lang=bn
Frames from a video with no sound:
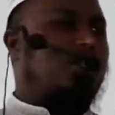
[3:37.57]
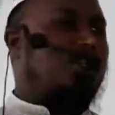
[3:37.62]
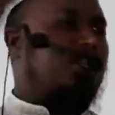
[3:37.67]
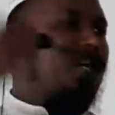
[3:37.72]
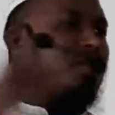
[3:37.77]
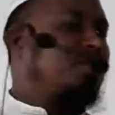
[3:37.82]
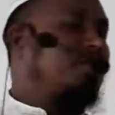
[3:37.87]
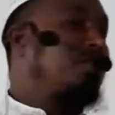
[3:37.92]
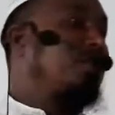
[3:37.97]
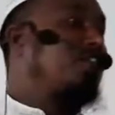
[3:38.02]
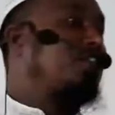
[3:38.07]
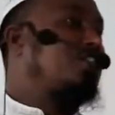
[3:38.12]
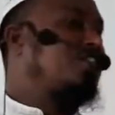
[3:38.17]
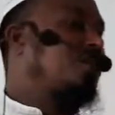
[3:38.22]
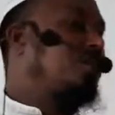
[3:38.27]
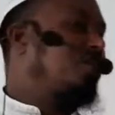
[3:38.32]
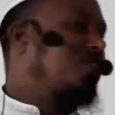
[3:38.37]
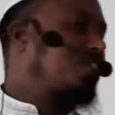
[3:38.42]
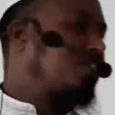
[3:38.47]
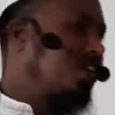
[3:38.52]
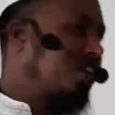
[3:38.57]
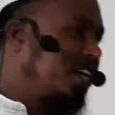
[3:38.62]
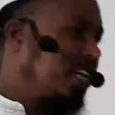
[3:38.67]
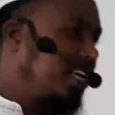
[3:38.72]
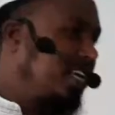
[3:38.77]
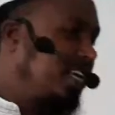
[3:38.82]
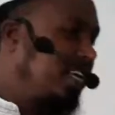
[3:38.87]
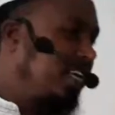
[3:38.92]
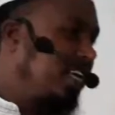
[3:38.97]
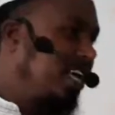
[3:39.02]
বিষয় বিবেচ্য বিষয়
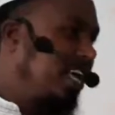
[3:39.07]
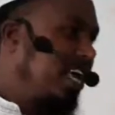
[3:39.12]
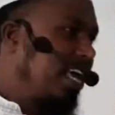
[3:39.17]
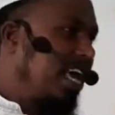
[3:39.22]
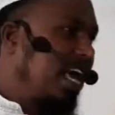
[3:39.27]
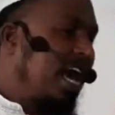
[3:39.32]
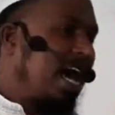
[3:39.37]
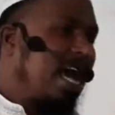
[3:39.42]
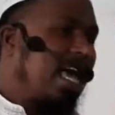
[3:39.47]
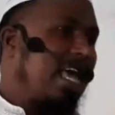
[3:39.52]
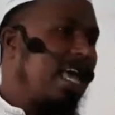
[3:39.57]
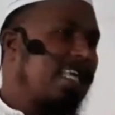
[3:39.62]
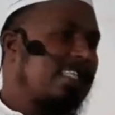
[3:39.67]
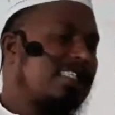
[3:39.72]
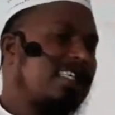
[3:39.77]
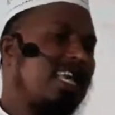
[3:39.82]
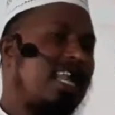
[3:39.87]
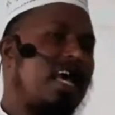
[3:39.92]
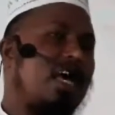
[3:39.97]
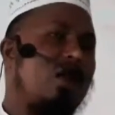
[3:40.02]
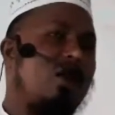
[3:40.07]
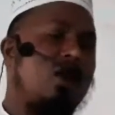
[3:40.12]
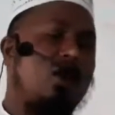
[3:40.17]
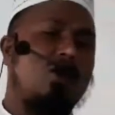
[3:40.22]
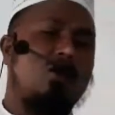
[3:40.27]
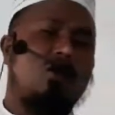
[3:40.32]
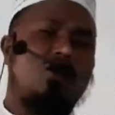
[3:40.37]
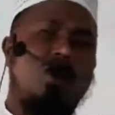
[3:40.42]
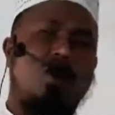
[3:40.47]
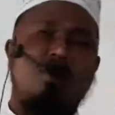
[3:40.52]
এছাড়া
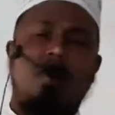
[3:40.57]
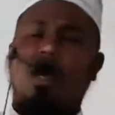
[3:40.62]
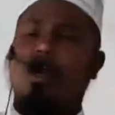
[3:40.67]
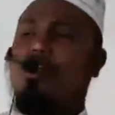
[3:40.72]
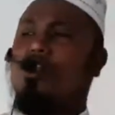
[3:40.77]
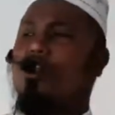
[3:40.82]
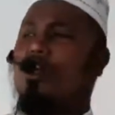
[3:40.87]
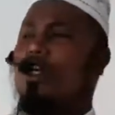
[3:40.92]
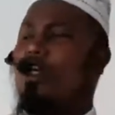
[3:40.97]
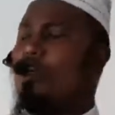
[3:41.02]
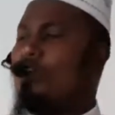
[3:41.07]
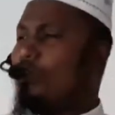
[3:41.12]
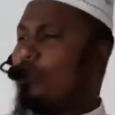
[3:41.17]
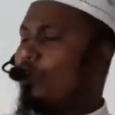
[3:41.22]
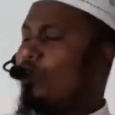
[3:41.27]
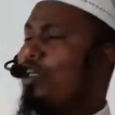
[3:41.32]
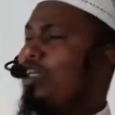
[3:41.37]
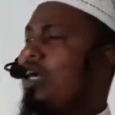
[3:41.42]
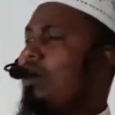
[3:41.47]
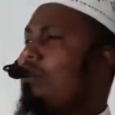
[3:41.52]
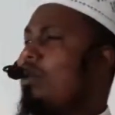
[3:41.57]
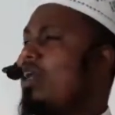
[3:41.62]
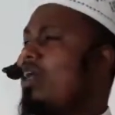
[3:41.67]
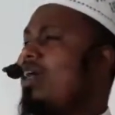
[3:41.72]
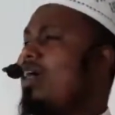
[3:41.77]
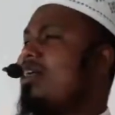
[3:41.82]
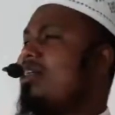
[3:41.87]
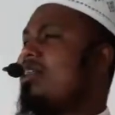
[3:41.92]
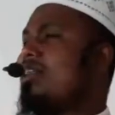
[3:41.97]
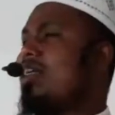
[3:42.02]
রক্ত মাংস কিছুই আমার
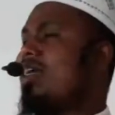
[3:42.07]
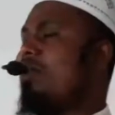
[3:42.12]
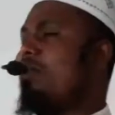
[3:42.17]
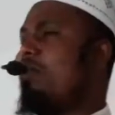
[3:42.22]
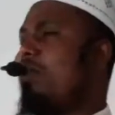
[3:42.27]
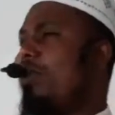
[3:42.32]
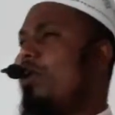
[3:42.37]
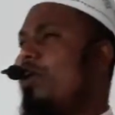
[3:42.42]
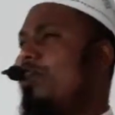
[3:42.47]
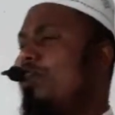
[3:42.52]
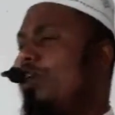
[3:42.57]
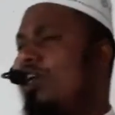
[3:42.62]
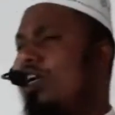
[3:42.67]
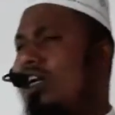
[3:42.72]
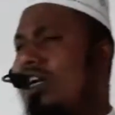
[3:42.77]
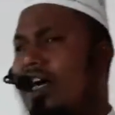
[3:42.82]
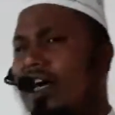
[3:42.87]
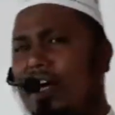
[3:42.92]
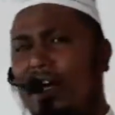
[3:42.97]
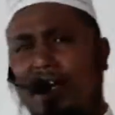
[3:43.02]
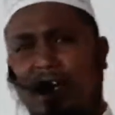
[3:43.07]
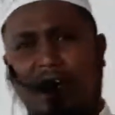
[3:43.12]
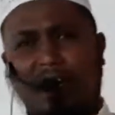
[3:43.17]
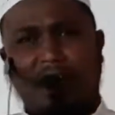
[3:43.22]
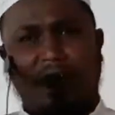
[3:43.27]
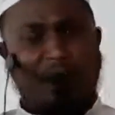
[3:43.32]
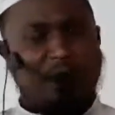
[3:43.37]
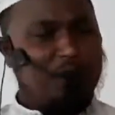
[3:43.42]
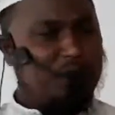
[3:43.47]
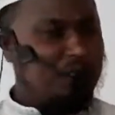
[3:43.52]
কাছে প্রয়োজন নাই
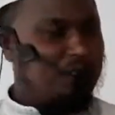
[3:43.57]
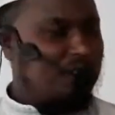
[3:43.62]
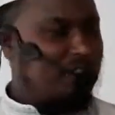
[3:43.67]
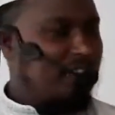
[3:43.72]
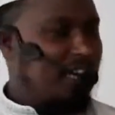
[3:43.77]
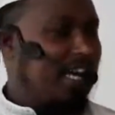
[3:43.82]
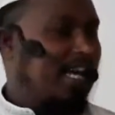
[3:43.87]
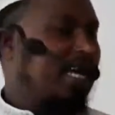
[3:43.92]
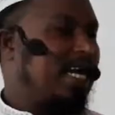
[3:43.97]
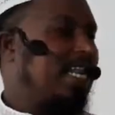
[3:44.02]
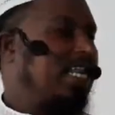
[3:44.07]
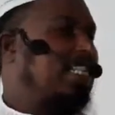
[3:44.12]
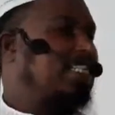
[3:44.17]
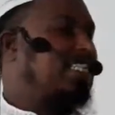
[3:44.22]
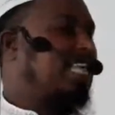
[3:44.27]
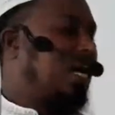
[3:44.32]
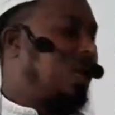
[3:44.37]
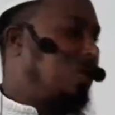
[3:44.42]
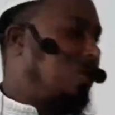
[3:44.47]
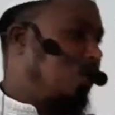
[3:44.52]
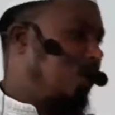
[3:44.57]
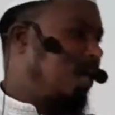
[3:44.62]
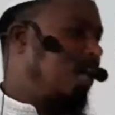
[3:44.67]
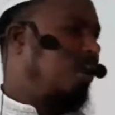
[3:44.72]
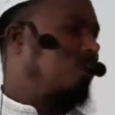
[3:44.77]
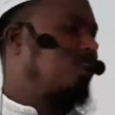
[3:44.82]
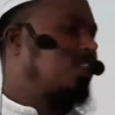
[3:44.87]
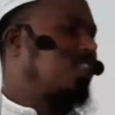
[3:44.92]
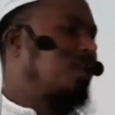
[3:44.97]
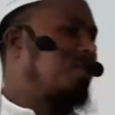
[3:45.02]
এখানে
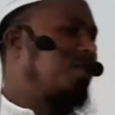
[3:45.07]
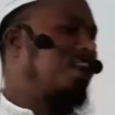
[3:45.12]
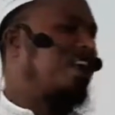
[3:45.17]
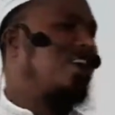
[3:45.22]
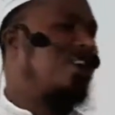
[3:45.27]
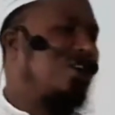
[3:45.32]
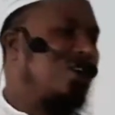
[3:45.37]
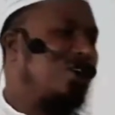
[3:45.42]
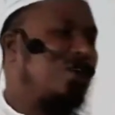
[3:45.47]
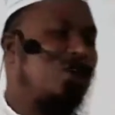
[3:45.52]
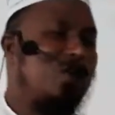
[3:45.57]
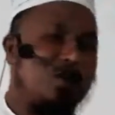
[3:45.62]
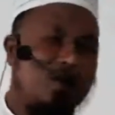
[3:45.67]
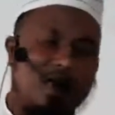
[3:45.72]
তাকুয়ার কথা বলা হলো